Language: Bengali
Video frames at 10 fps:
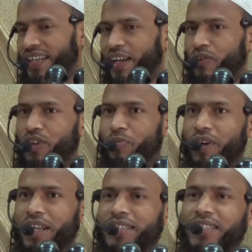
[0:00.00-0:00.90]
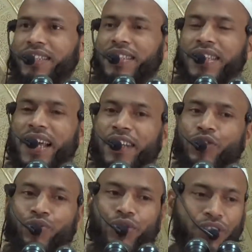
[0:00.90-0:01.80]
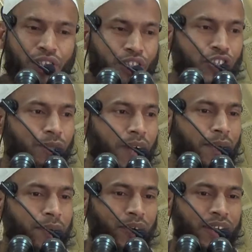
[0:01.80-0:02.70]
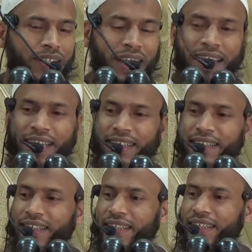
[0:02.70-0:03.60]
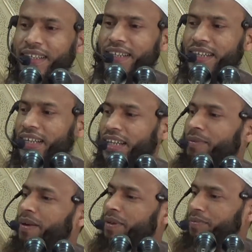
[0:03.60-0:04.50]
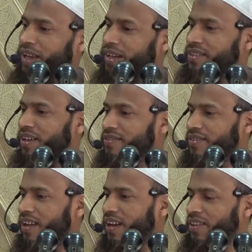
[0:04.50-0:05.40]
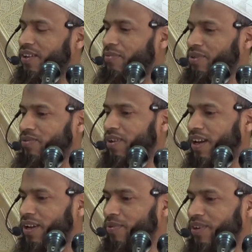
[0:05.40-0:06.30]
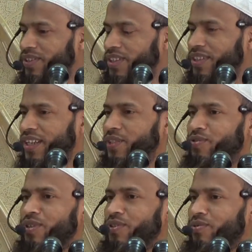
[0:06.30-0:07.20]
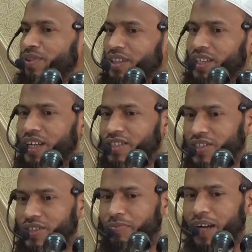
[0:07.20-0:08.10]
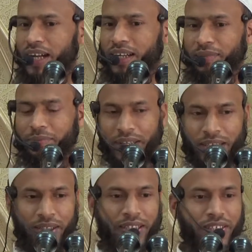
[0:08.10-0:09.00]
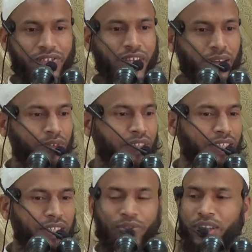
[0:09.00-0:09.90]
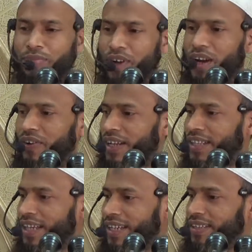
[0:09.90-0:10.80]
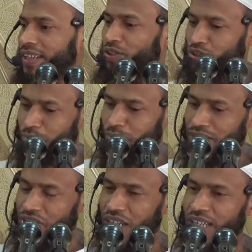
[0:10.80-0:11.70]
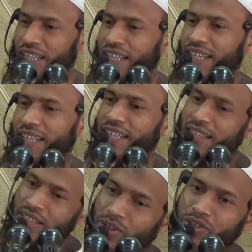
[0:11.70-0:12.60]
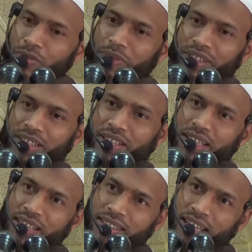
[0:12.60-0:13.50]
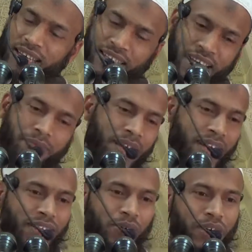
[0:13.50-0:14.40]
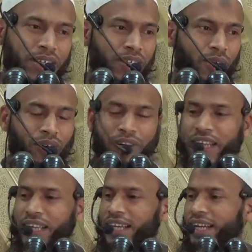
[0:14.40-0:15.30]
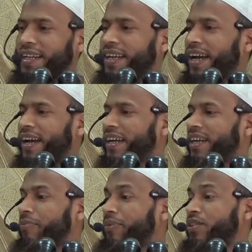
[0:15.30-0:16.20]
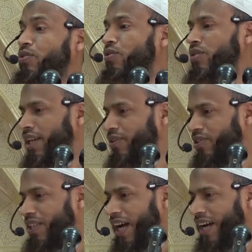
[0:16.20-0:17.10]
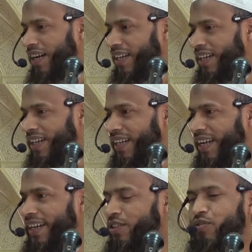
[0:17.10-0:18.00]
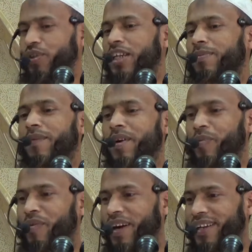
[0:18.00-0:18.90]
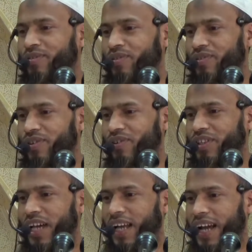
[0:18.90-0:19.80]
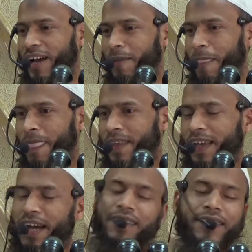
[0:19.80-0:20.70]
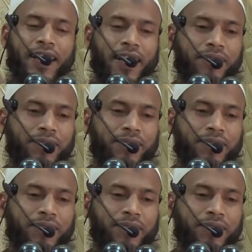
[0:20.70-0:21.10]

কেউ কেউ বলেছেন যে যারা সুনির্দিষ্টভাবে বলে থাকেন ইমাম ইবনে হাজার আসকালানি রহমতুল্লা আলাই বলেছেন যে কিছু কিছু ইতিহাস বা মানে কিচ্ছার মধ্যে যেগুলি বলা হয়ে থাকে যে রজব মাসে এই রজব মাসের সাতাইশ তারিখেই মেয়ারাজ হয়েছিল এটা মিথ্যুকদের কথা এটা সহিভাবে প্রমাণিত কোনো কথা না আচ্ছা